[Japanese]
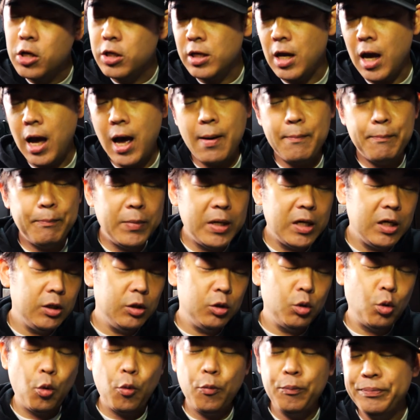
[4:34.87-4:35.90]
え。闇
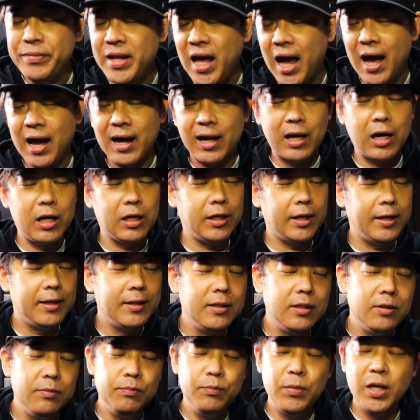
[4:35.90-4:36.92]
の中で
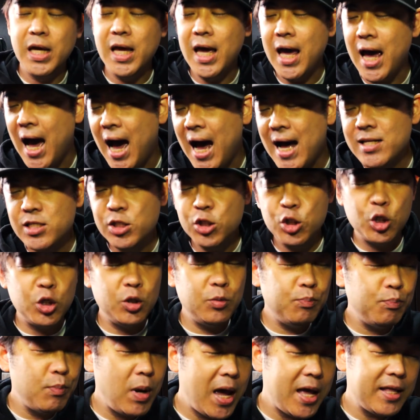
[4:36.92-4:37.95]
見え始
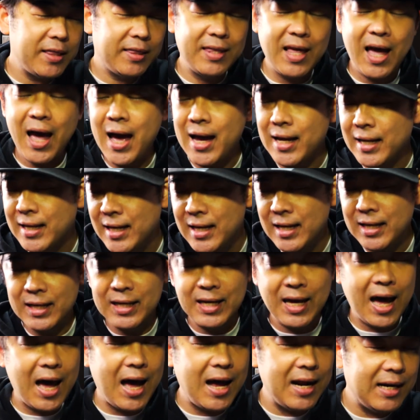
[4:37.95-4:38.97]
めた
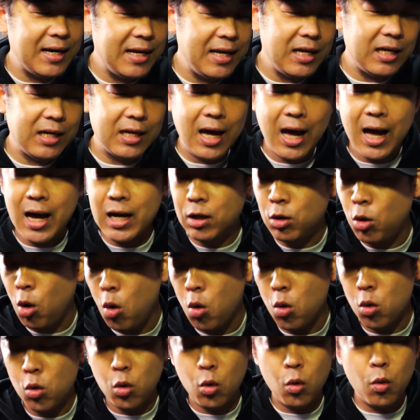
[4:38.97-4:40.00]
光がこ
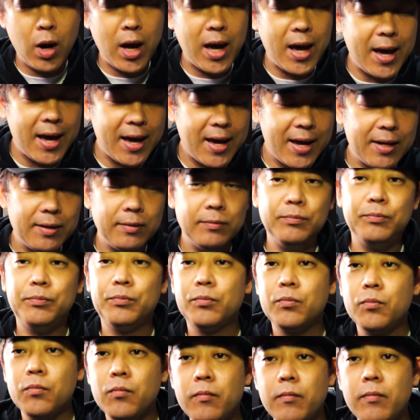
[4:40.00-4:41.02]
こへ
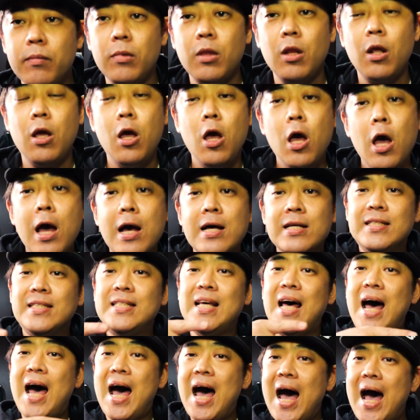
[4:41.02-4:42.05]

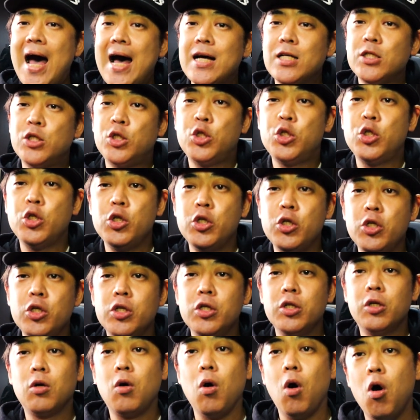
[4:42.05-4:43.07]
差し
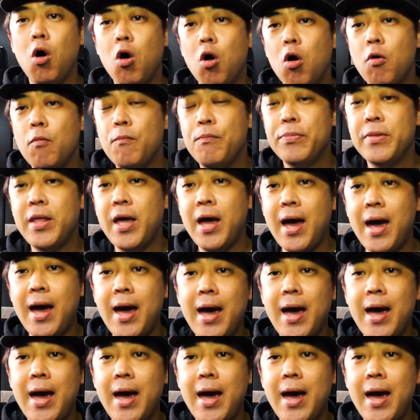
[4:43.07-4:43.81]
込んで